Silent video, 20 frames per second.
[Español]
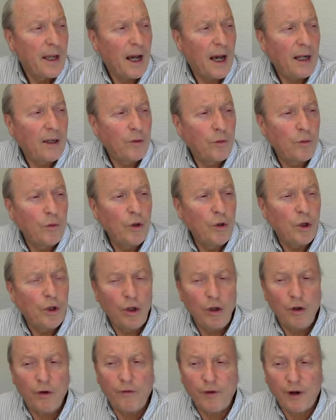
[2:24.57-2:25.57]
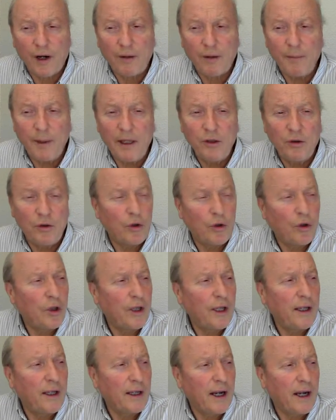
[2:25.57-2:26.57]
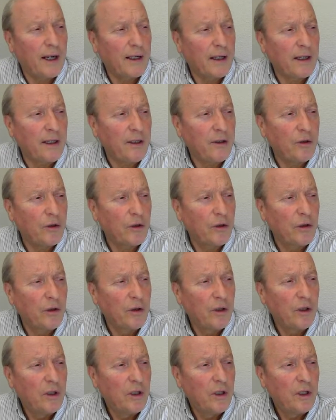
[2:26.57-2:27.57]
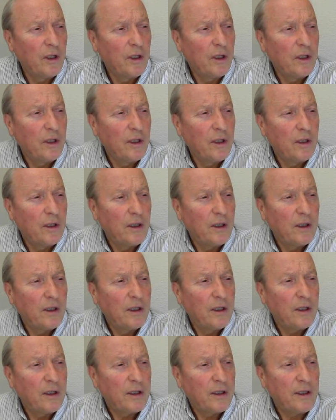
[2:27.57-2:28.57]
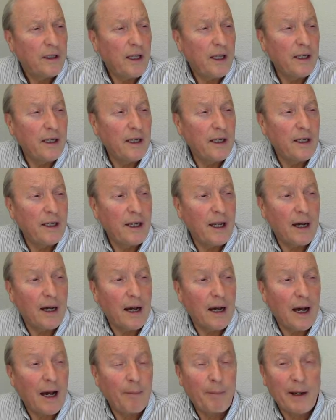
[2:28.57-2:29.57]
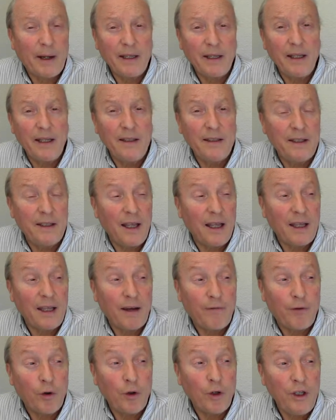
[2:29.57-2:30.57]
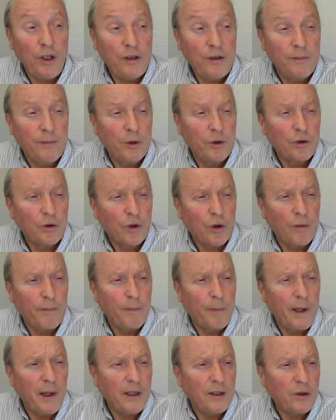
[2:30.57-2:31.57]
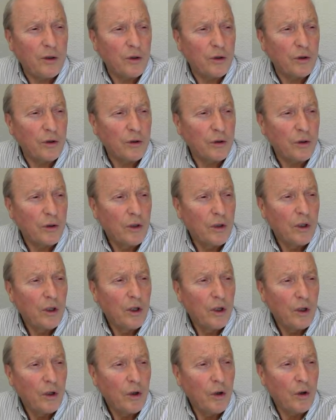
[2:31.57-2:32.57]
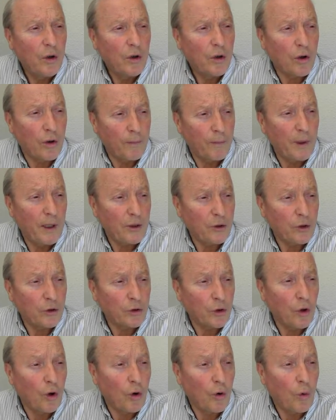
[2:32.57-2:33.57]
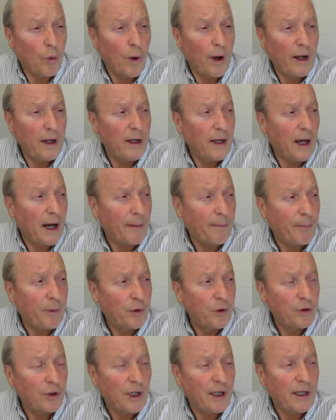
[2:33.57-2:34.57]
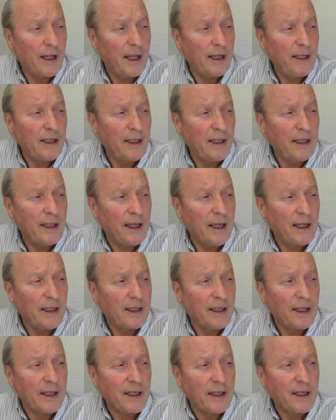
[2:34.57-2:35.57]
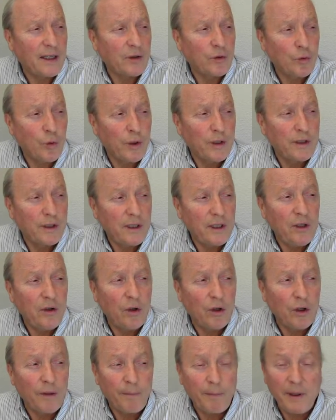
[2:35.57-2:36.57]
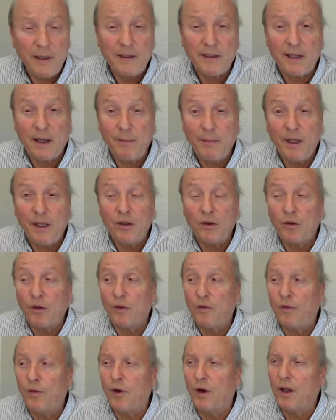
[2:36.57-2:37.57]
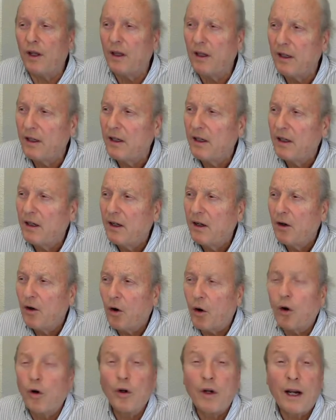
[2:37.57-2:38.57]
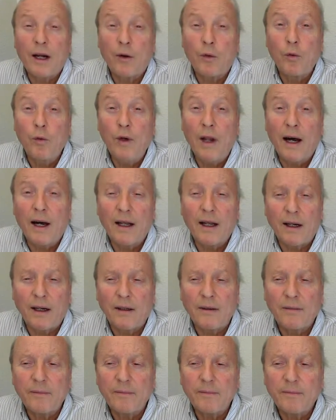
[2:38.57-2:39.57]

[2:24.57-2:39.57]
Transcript: Algunos de los fragmentos de Heráclito tienen la apariencia de aforismos completos, lo, completos, lo cual apoya la idea de que su estilo de pensamiento fue oracular,